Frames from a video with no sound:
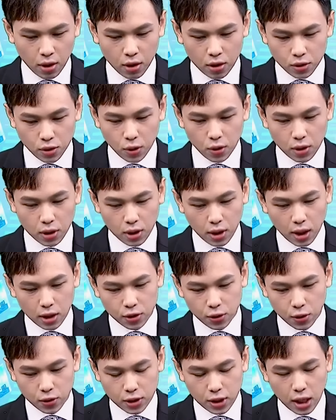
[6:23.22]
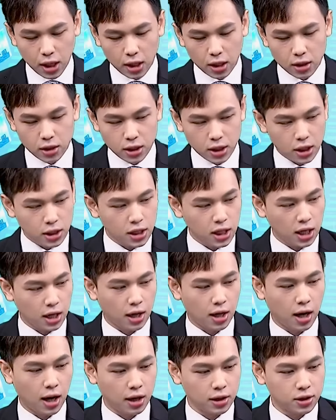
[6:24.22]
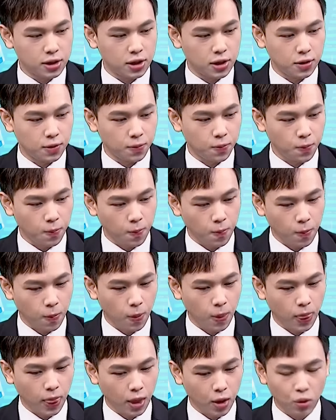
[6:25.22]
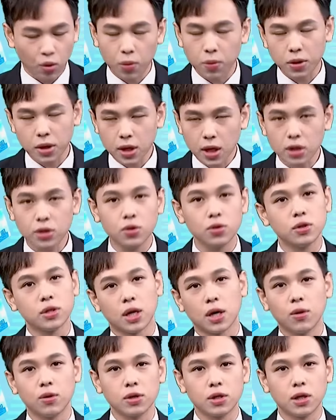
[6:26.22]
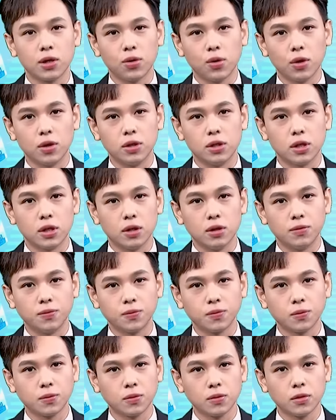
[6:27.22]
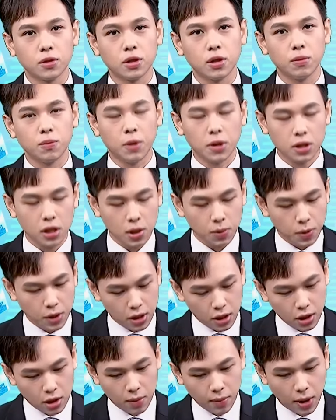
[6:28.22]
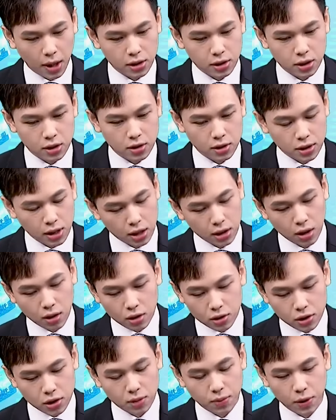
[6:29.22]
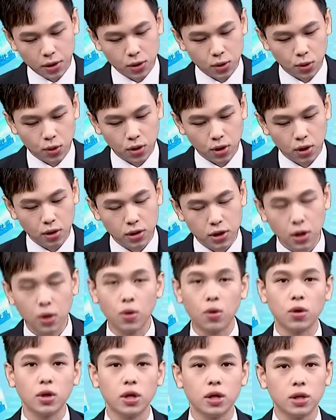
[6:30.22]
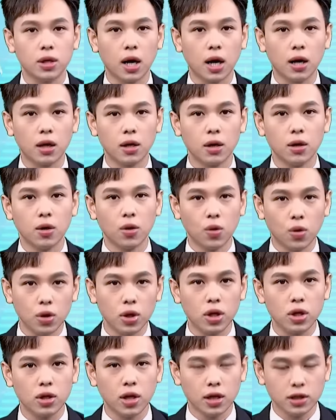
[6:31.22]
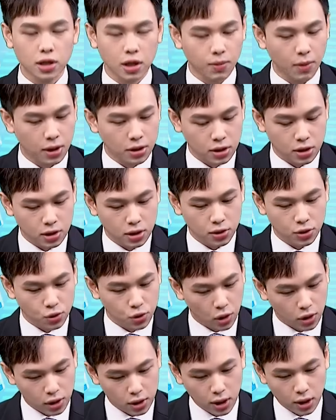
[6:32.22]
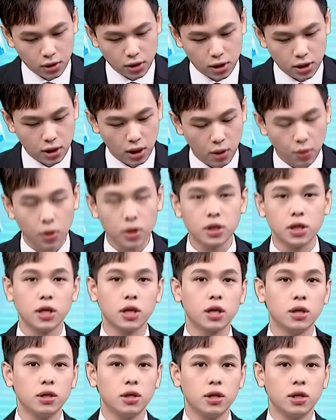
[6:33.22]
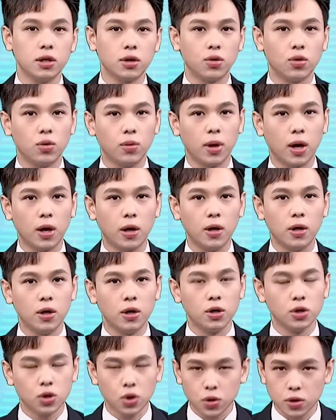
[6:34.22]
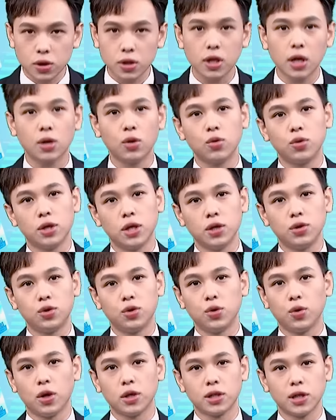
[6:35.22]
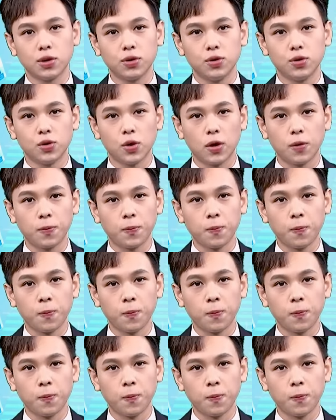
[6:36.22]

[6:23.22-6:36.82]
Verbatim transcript: 所以我跟大家说，在接下来的行情，我们一样就是掌握这个原则。本益比低的买进，涨到二十倍左右，先获利一趟，获利一趟，再把资金转移到其他位阶更低的股票，就是这样无限循环下去赚。